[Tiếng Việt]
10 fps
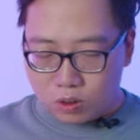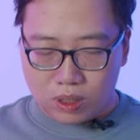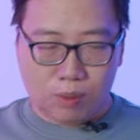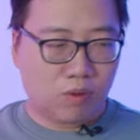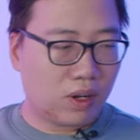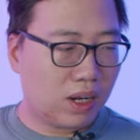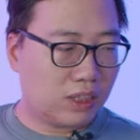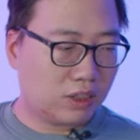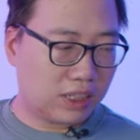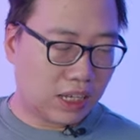cũng có thể một phần
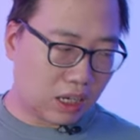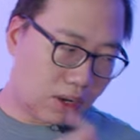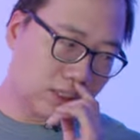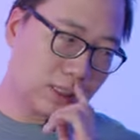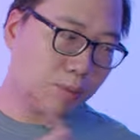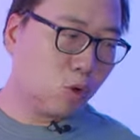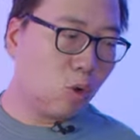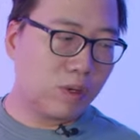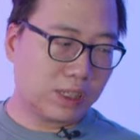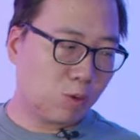là do sẽ đồ ăn
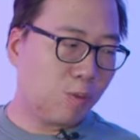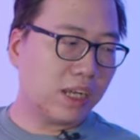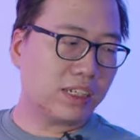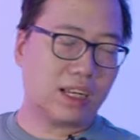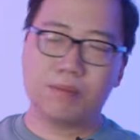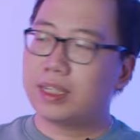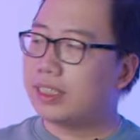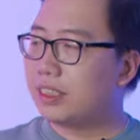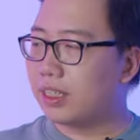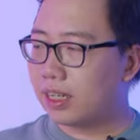CPU mà CPU mình đang chạy là
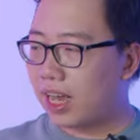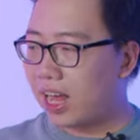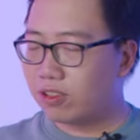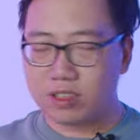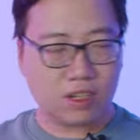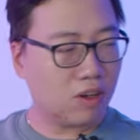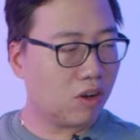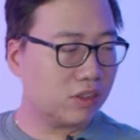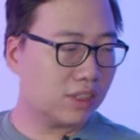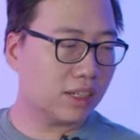10 k nó rất là
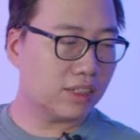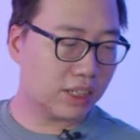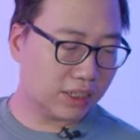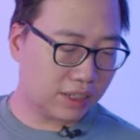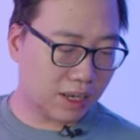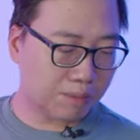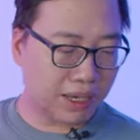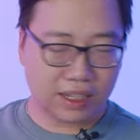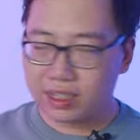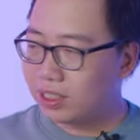ngon rất là xịn rất là
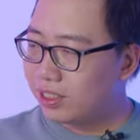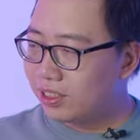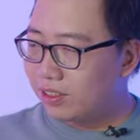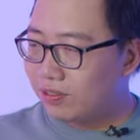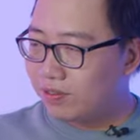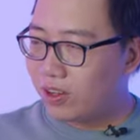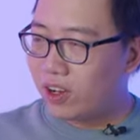mịn và